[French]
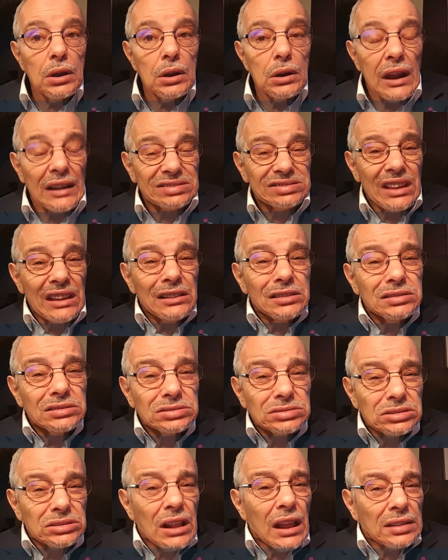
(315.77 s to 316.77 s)

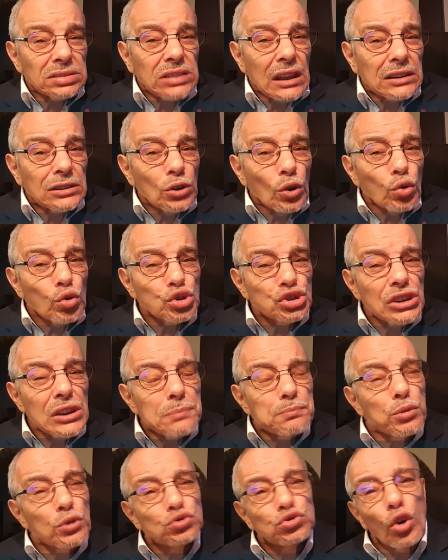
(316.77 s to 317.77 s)
La, technologie
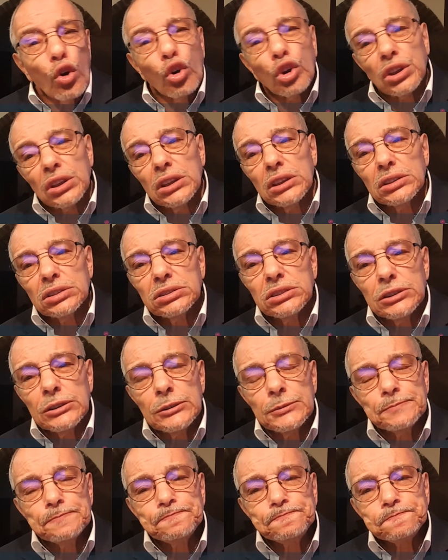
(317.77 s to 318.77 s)
peut donc
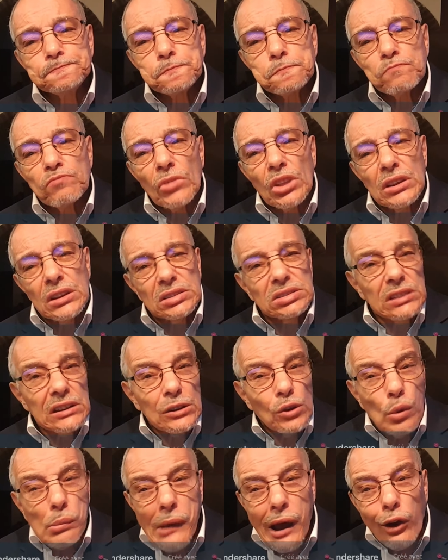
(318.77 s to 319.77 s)
aider, aider
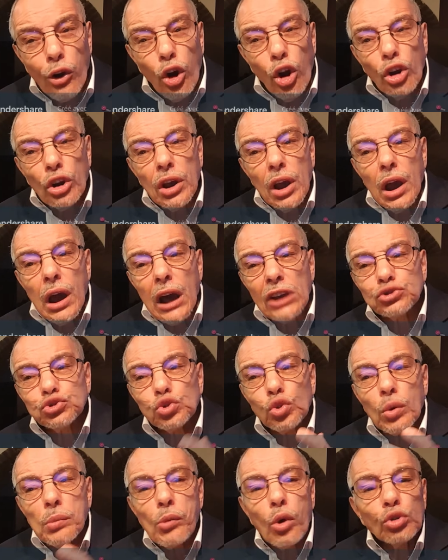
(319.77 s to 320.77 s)
le Maroc à
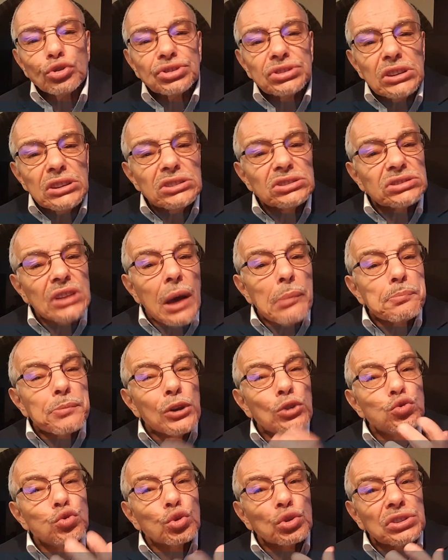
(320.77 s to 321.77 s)
surmonter sa
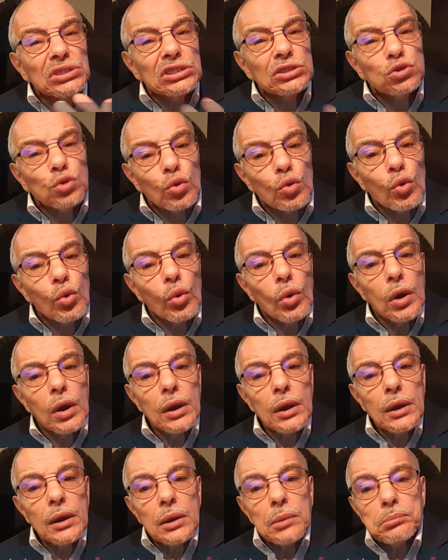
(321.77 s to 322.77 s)
pénurie d'eau,
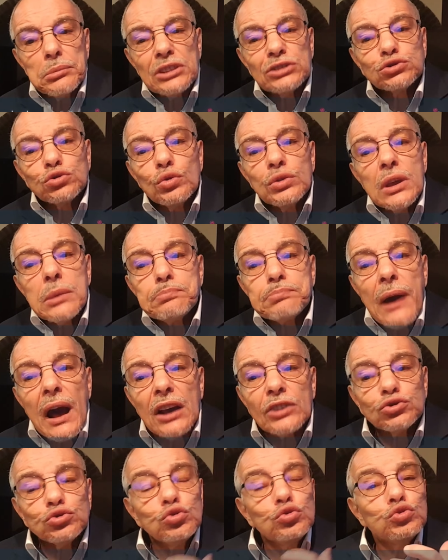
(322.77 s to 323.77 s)
mais ce n'est
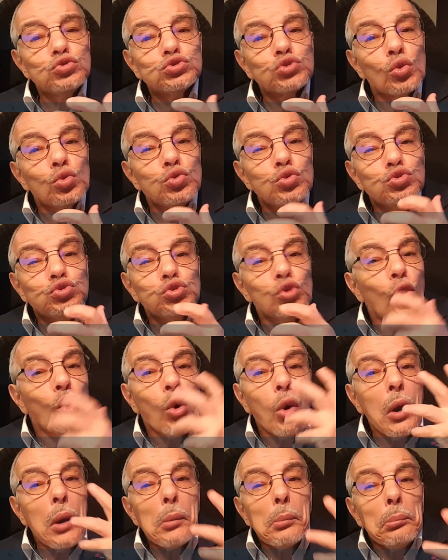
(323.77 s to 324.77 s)
pas une
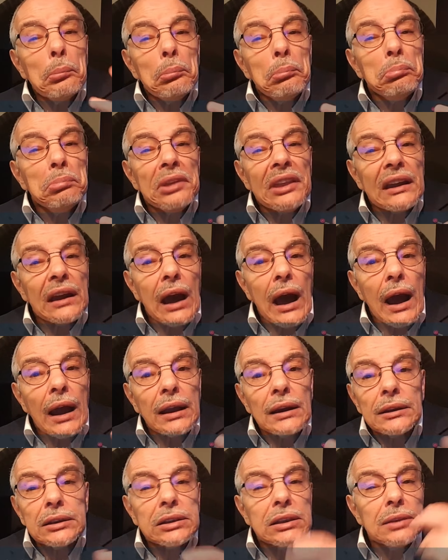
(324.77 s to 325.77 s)
solution
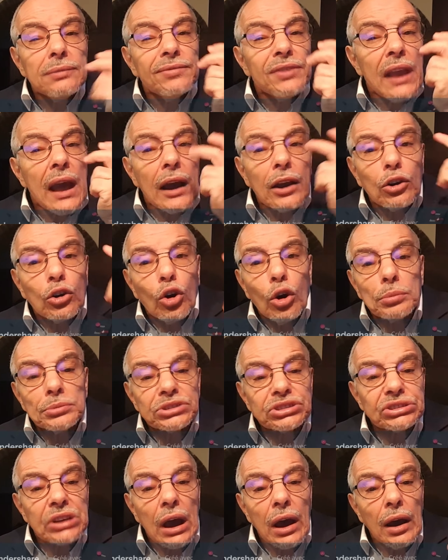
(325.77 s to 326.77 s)
miracle qui vient comme
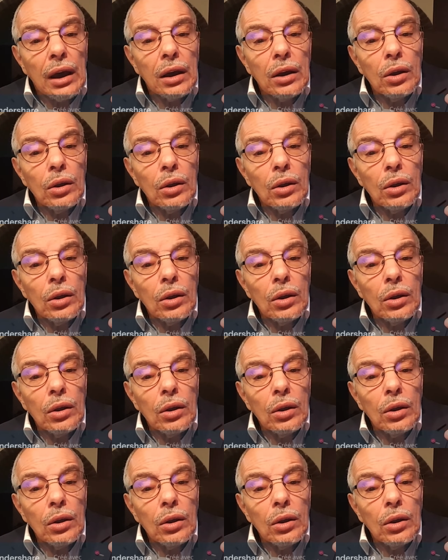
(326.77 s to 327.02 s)
ça.